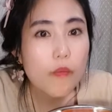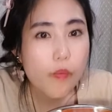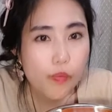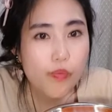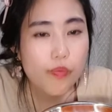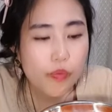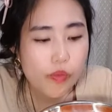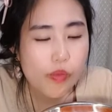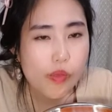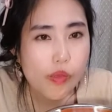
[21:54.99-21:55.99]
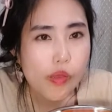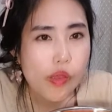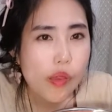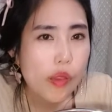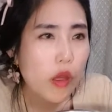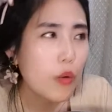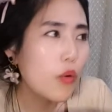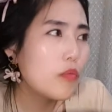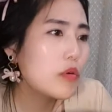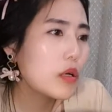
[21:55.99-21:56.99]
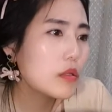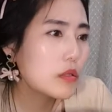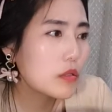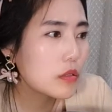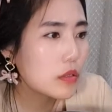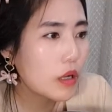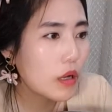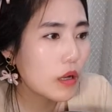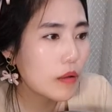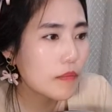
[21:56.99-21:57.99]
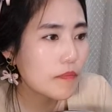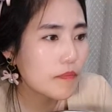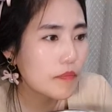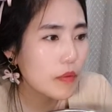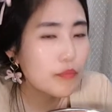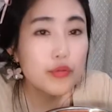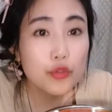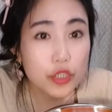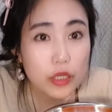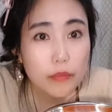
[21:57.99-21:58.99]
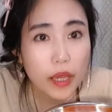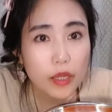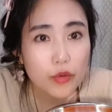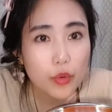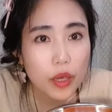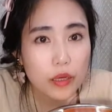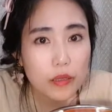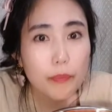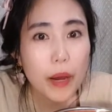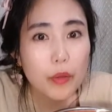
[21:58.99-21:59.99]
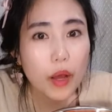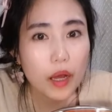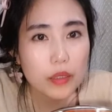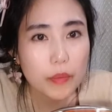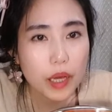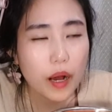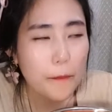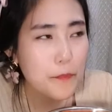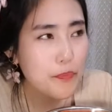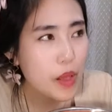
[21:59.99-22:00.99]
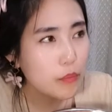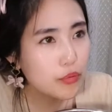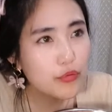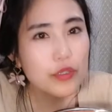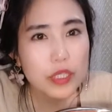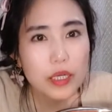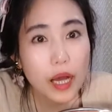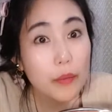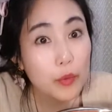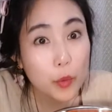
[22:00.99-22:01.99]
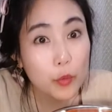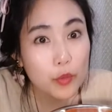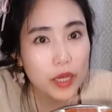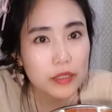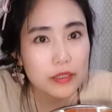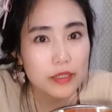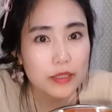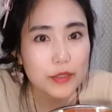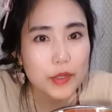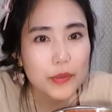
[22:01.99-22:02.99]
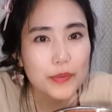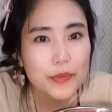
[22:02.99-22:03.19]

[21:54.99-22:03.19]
음. 오므라이스 진짜 분식 메뉴의 끝판왕 아닙니까? 분식하면 오므라이스지, 그죠?